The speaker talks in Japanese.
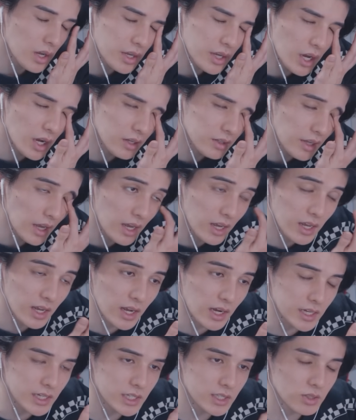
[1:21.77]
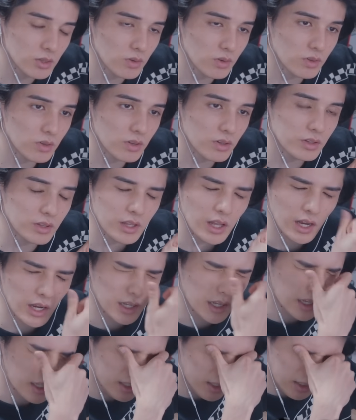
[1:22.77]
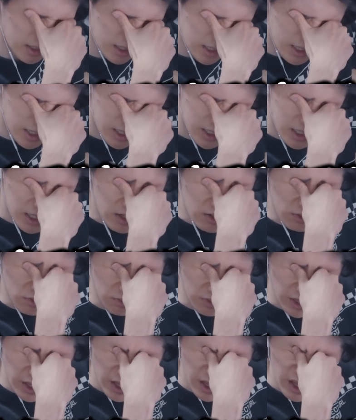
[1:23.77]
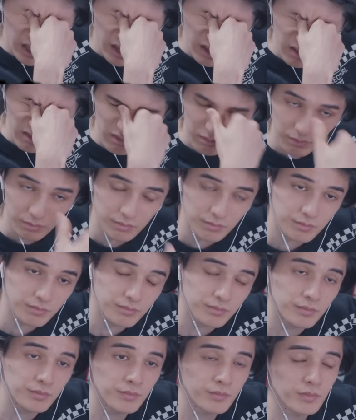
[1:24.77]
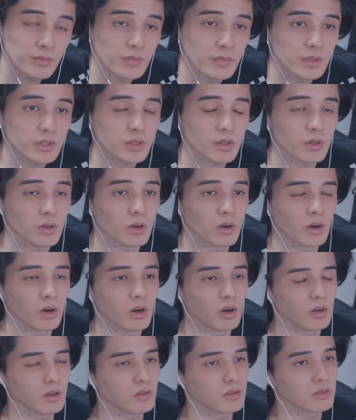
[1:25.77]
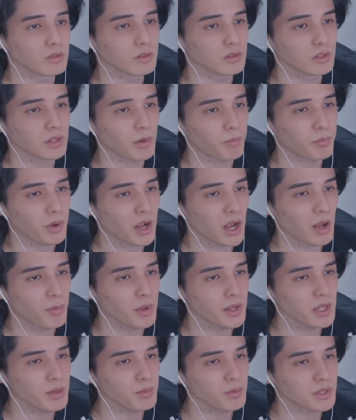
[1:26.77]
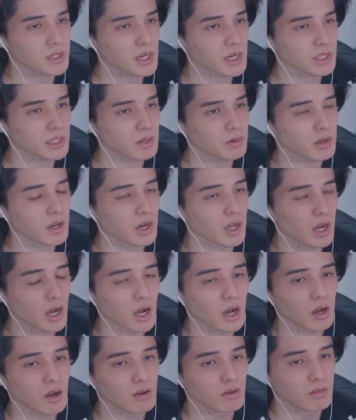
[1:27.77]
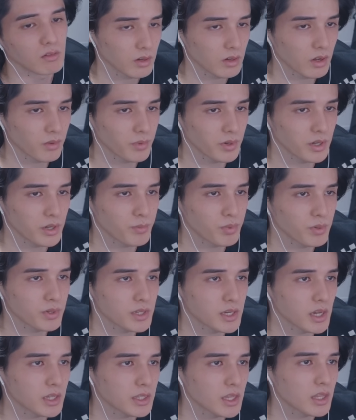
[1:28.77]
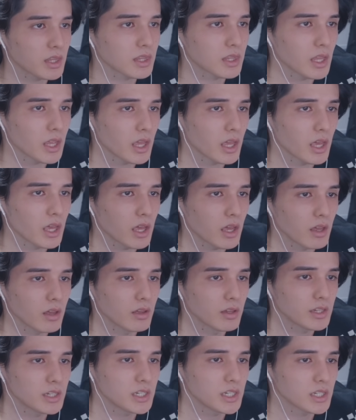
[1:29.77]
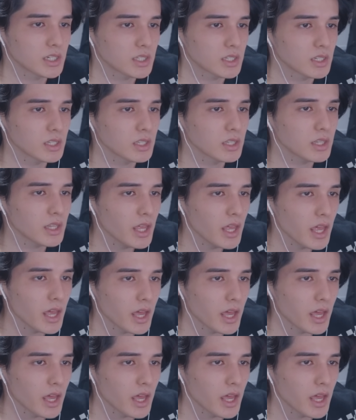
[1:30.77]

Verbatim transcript: ん。いや、なんか人、なんかね、生きてるとね、その、やっぱ壁にぶち当たるから壁にぶち当たって沈んで